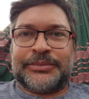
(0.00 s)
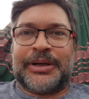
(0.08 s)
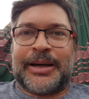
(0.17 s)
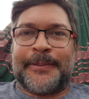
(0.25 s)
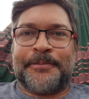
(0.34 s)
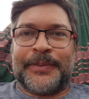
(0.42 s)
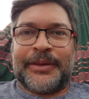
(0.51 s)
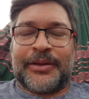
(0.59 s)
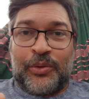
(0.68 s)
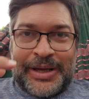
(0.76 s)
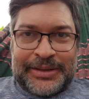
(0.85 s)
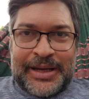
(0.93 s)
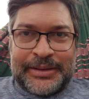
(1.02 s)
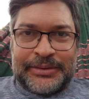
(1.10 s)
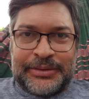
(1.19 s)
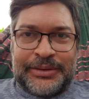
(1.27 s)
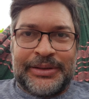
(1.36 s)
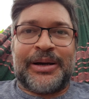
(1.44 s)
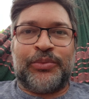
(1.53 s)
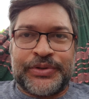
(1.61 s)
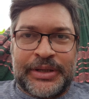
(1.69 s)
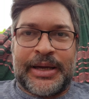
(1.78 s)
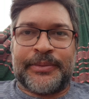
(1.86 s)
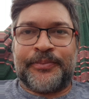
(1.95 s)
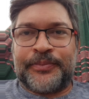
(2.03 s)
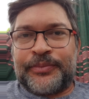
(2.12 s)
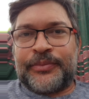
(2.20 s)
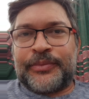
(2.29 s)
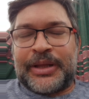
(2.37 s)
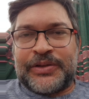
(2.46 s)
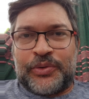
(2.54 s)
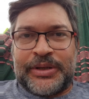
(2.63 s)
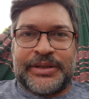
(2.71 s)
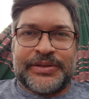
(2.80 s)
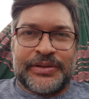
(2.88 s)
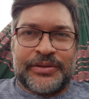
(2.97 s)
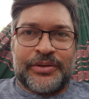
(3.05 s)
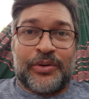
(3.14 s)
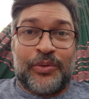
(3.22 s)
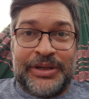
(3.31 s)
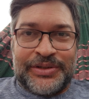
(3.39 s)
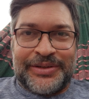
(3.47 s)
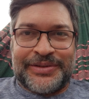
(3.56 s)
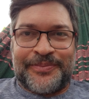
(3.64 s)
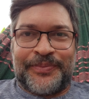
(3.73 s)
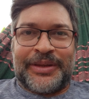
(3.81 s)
a guardar e a buscar as nossas origens.